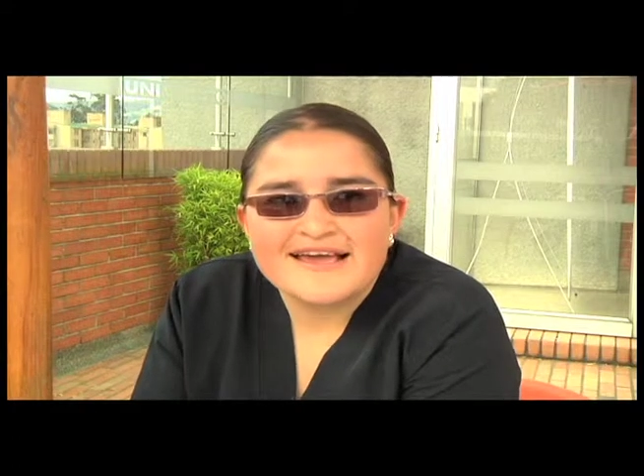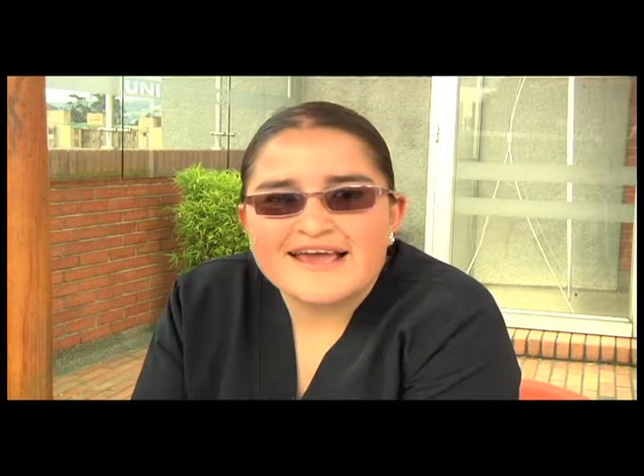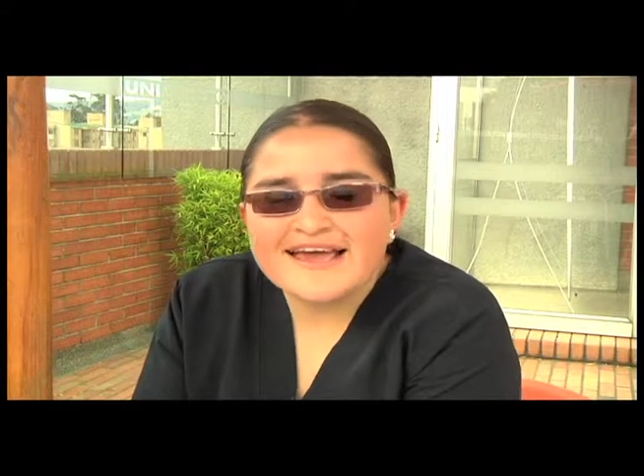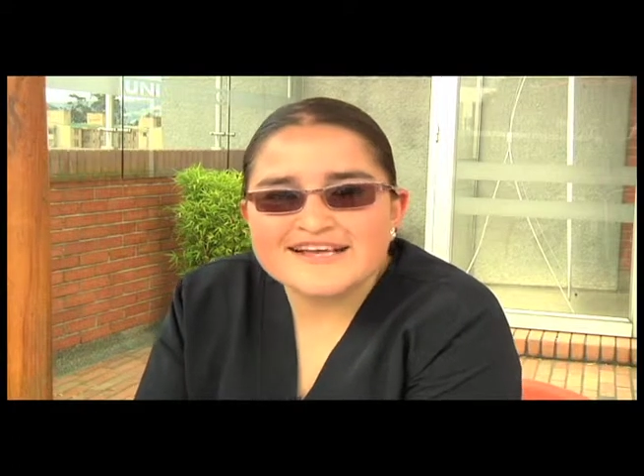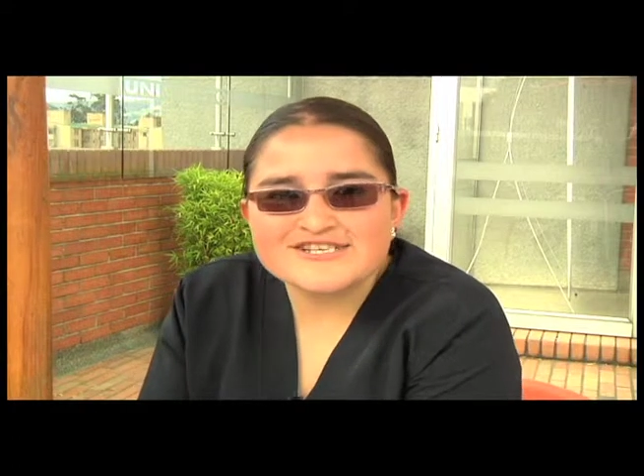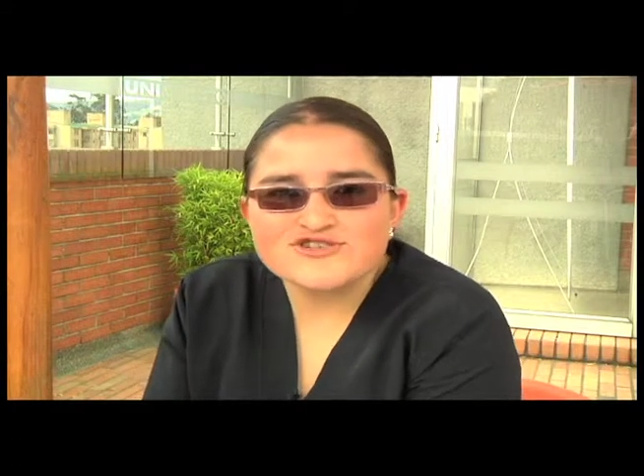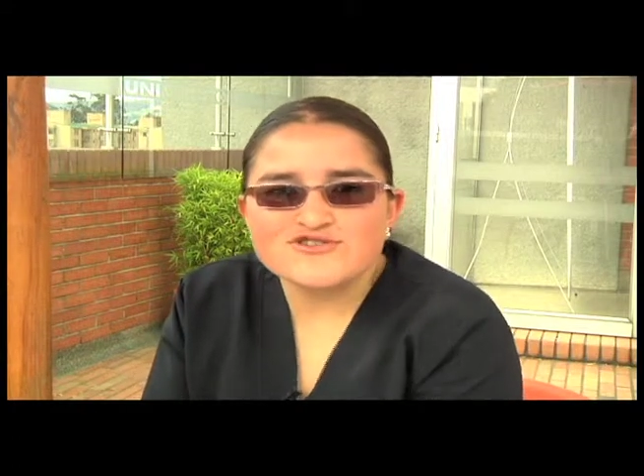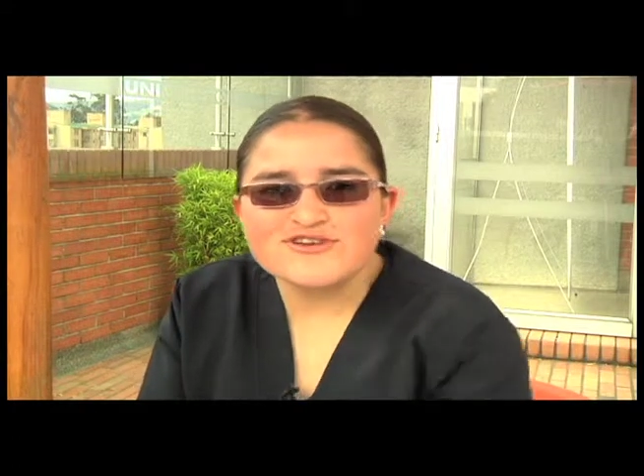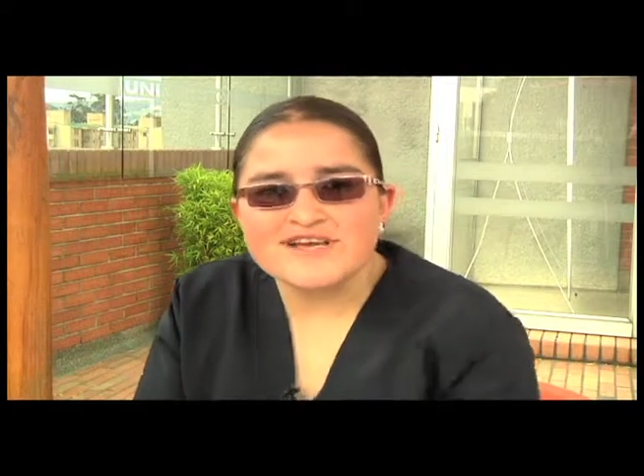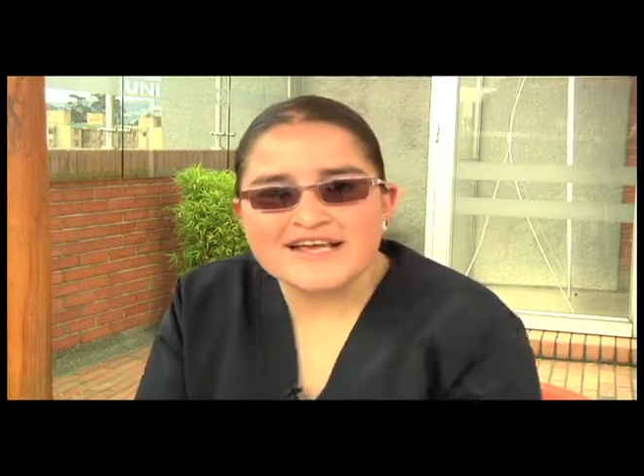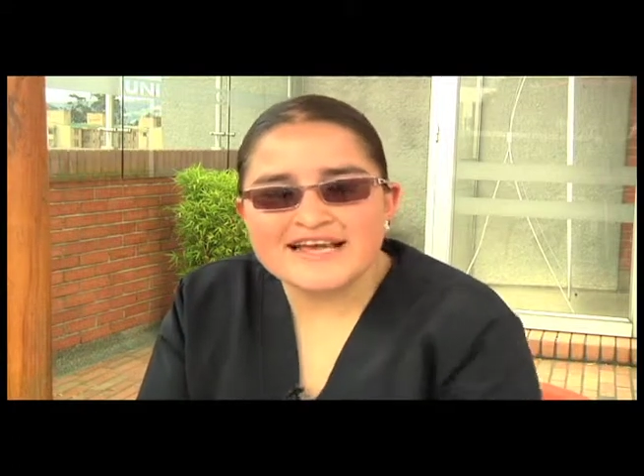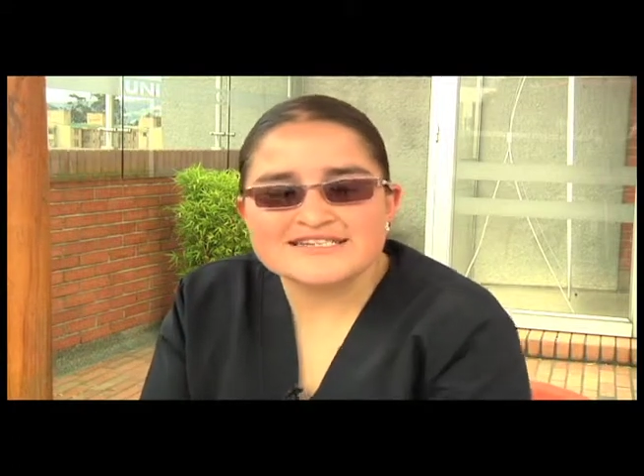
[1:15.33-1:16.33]
he hecho
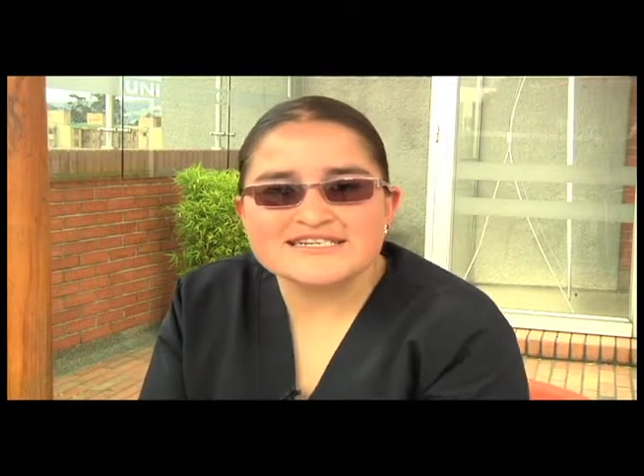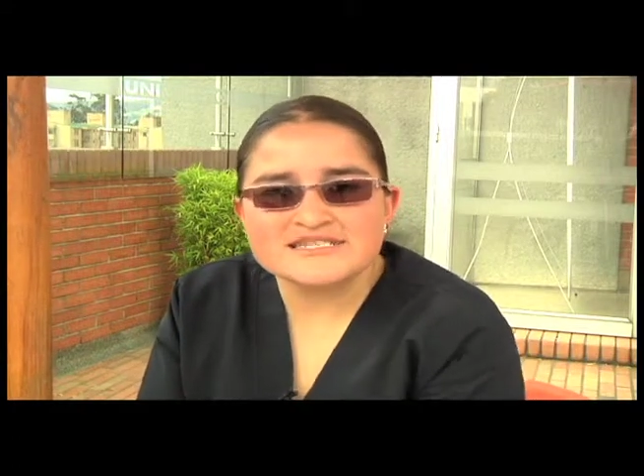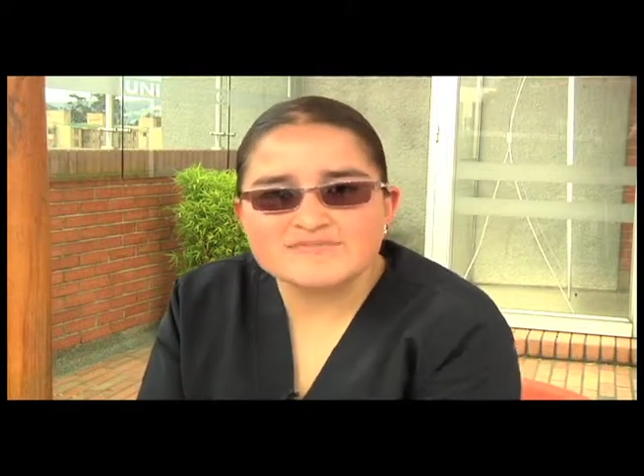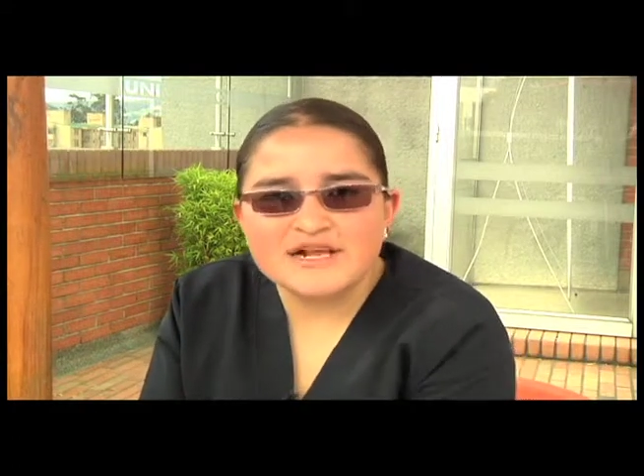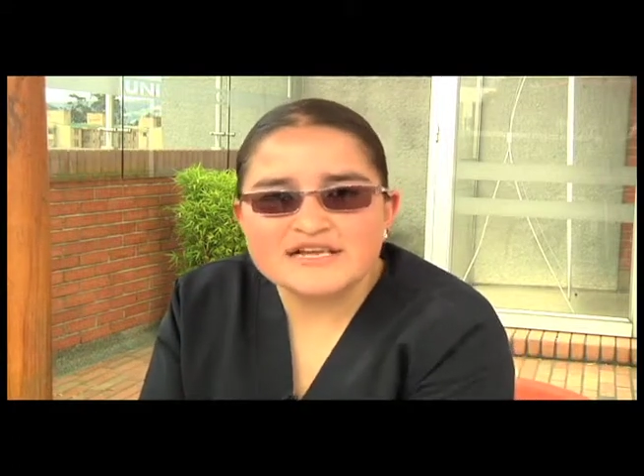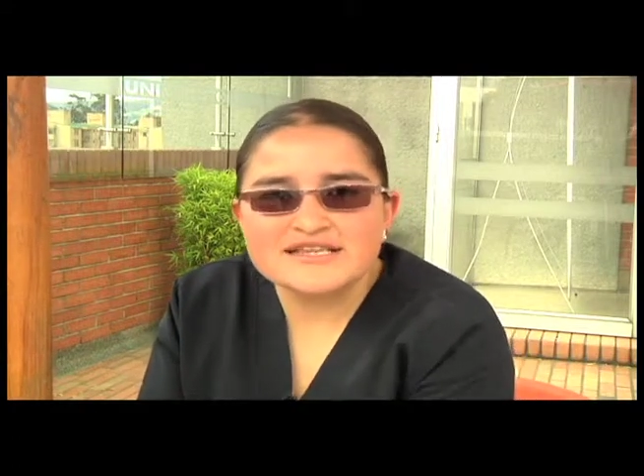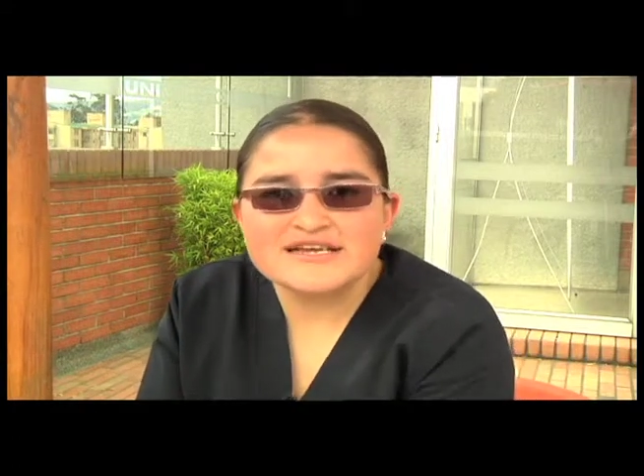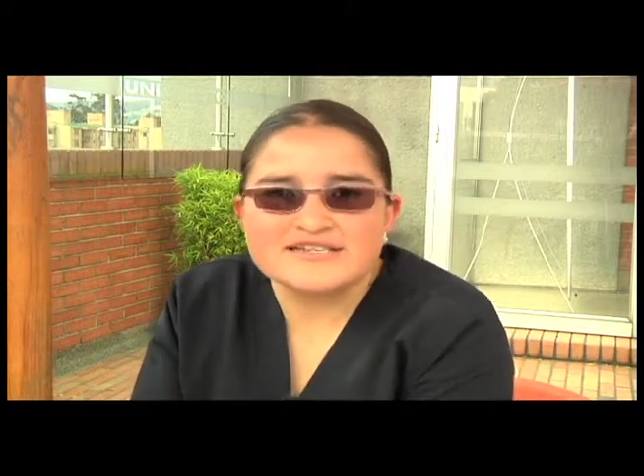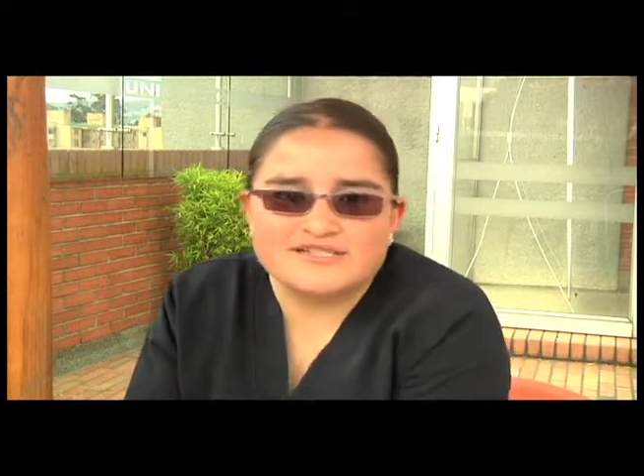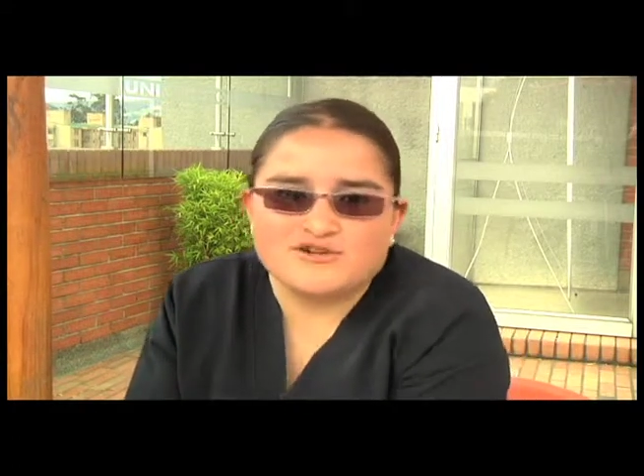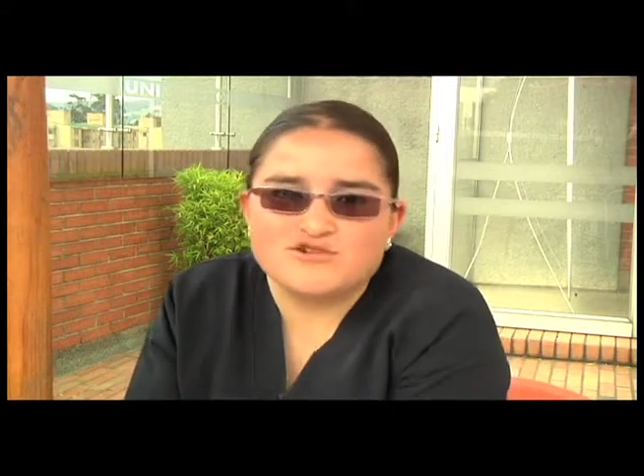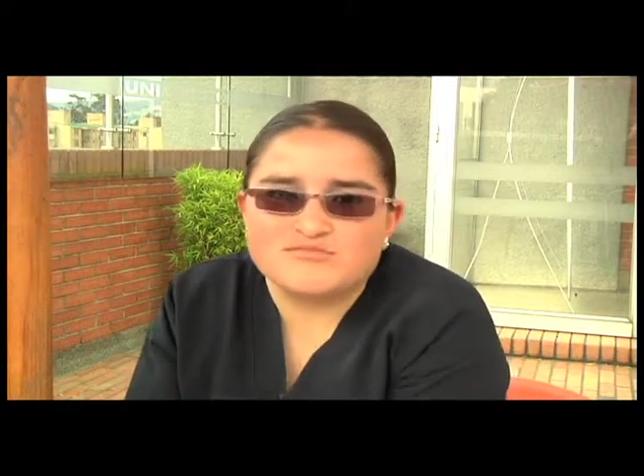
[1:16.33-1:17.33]
esas
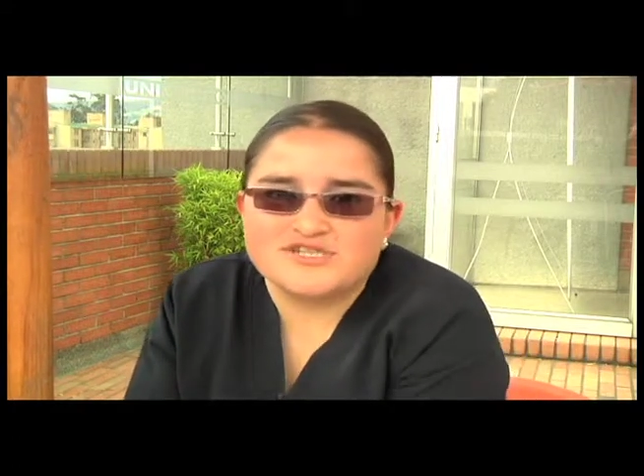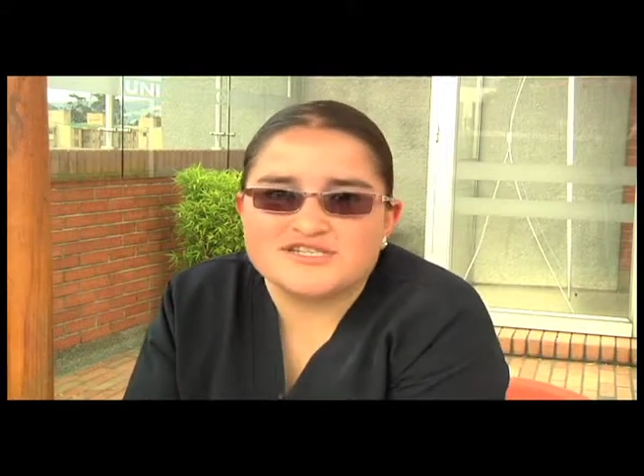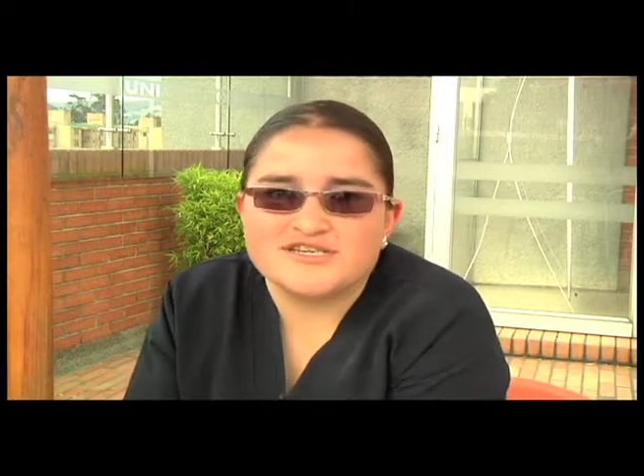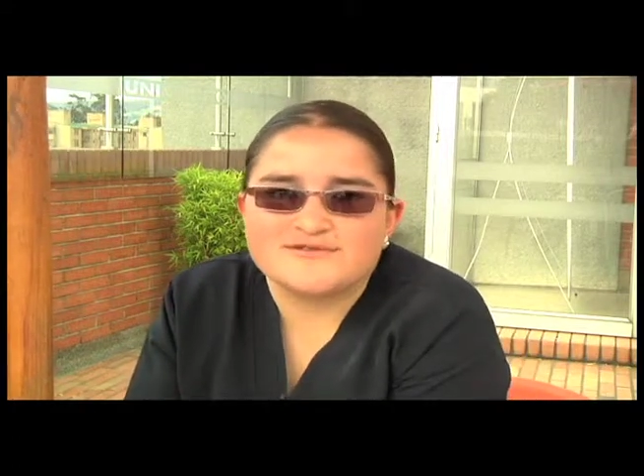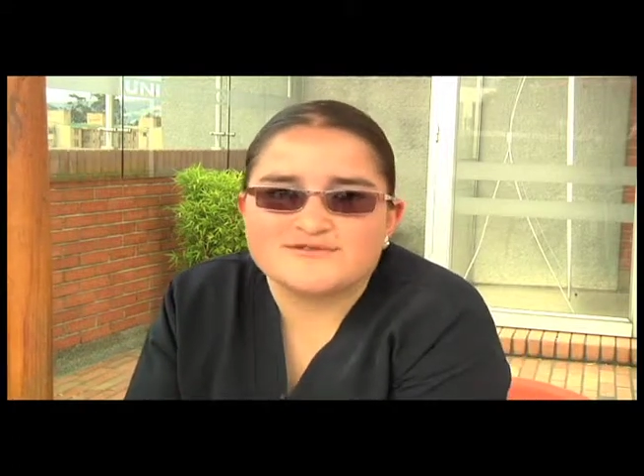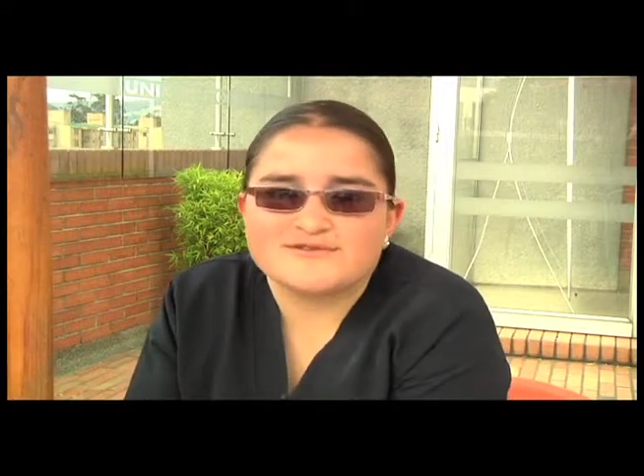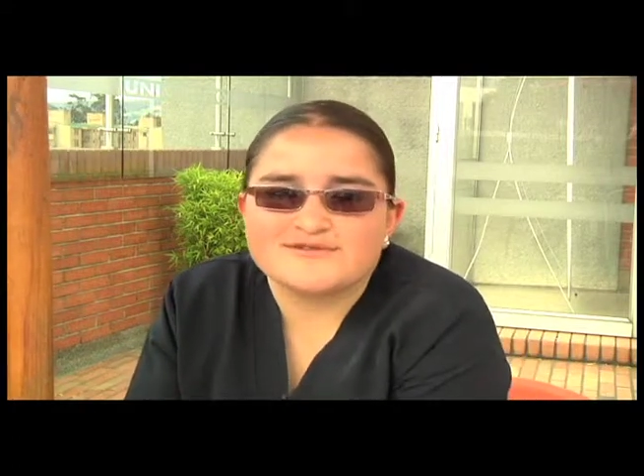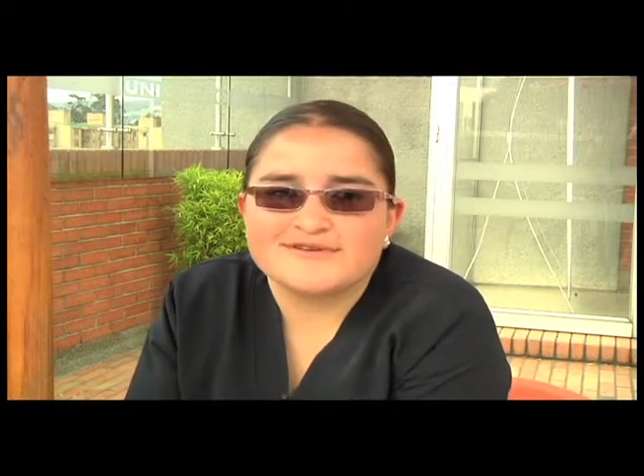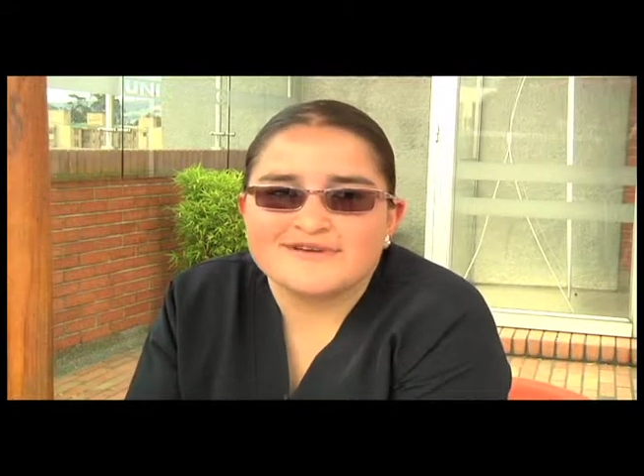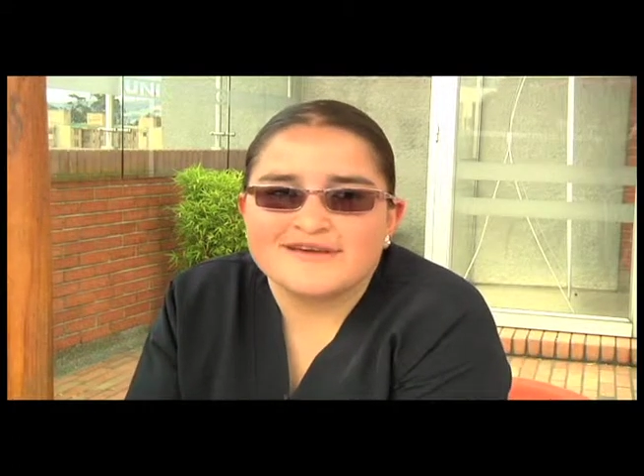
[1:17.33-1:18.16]
prácticas con mis hijos